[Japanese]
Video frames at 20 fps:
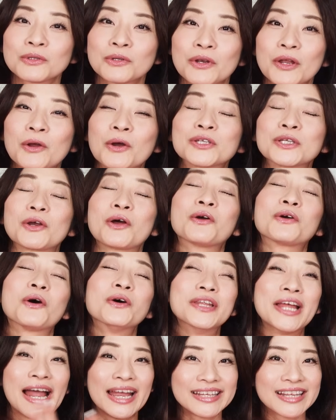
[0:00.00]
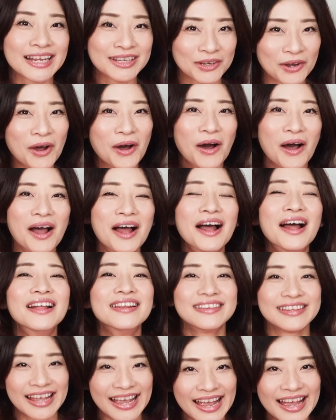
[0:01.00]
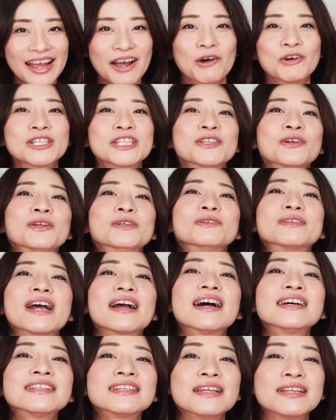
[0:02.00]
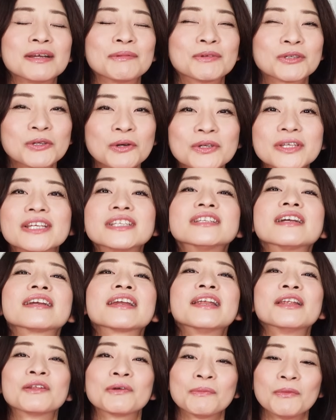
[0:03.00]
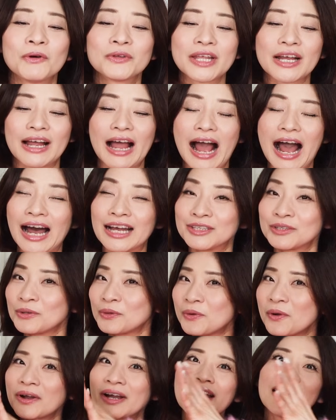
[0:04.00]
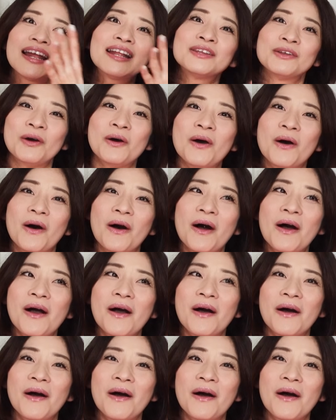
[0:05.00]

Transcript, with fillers: それこそこの間のね、おしどり歌合戦でもそうでしたけれども、だからあそこからの、